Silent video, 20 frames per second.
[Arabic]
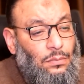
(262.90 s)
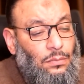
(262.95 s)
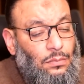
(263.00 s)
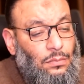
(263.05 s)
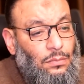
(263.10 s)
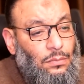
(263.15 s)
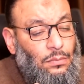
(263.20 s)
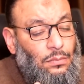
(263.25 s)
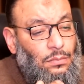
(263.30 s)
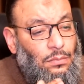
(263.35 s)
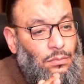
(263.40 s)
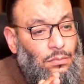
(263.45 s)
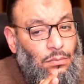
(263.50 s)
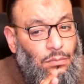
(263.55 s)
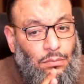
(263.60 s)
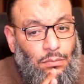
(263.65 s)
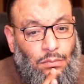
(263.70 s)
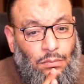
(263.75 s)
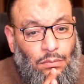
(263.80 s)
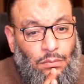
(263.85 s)
22
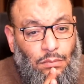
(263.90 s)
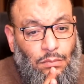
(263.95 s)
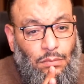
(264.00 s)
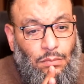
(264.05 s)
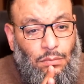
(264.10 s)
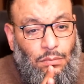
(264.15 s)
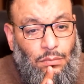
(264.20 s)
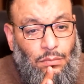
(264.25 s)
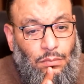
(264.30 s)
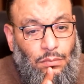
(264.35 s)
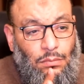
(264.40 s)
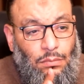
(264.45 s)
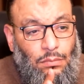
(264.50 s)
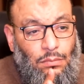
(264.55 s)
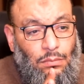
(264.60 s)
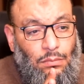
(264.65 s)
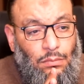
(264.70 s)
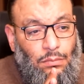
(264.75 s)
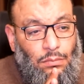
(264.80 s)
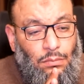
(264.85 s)
27
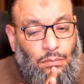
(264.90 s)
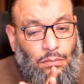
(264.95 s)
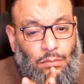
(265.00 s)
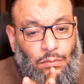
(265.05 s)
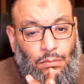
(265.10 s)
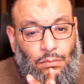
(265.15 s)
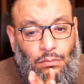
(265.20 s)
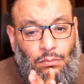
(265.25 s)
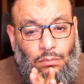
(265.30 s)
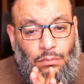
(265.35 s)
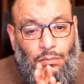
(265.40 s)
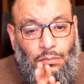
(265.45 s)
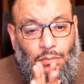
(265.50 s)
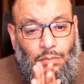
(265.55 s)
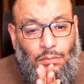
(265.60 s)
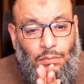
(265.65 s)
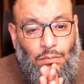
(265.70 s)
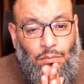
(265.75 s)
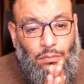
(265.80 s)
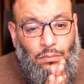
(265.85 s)

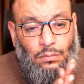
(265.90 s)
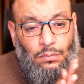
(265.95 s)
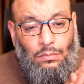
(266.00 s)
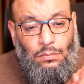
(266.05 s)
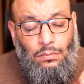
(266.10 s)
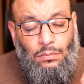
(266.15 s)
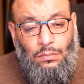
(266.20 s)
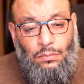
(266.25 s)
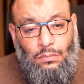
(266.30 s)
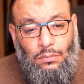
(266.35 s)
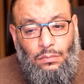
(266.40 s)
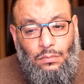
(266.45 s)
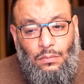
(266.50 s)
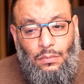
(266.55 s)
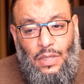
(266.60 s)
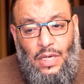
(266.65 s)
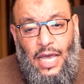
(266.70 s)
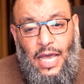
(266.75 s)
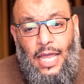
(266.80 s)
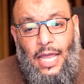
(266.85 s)
قال
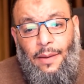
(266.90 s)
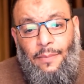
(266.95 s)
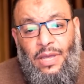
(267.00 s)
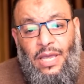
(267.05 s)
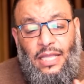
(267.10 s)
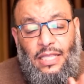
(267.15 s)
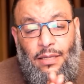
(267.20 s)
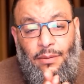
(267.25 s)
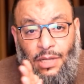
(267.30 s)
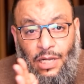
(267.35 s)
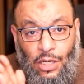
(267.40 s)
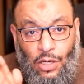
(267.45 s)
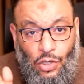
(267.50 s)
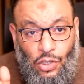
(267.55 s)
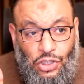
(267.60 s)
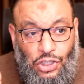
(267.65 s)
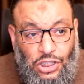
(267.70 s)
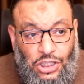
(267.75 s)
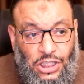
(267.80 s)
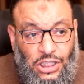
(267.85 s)
آية
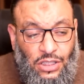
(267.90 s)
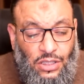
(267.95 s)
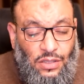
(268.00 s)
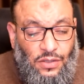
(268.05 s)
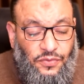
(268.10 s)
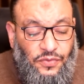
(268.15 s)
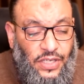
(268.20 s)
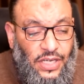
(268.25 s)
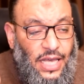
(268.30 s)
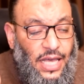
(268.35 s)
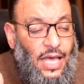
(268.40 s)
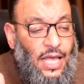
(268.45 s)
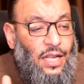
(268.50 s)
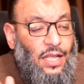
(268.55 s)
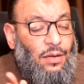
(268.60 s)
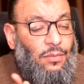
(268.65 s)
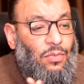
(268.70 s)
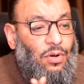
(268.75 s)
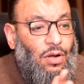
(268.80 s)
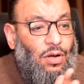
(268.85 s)
128 في آل
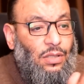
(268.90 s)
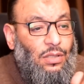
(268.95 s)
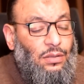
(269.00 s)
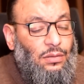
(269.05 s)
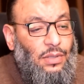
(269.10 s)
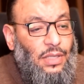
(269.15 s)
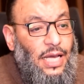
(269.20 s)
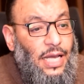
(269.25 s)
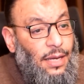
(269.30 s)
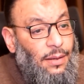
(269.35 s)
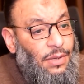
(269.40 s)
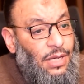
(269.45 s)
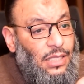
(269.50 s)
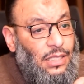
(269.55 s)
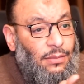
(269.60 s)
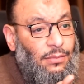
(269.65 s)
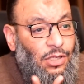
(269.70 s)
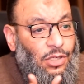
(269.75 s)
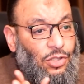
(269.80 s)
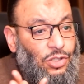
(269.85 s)
عمران آية
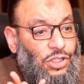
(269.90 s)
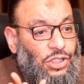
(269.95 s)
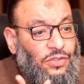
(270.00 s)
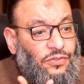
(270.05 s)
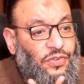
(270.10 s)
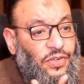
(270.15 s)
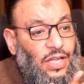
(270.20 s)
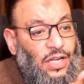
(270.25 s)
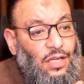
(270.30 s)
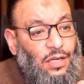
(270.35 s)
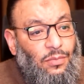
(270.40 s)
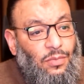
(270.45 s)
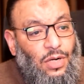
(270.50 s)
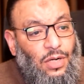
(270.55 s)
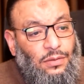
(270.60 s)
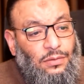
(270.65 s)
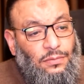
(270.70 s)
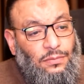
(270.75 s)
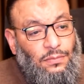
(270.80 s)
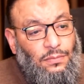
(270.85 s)
128 في آل عمران
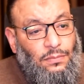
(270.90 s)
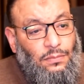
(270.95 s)
آه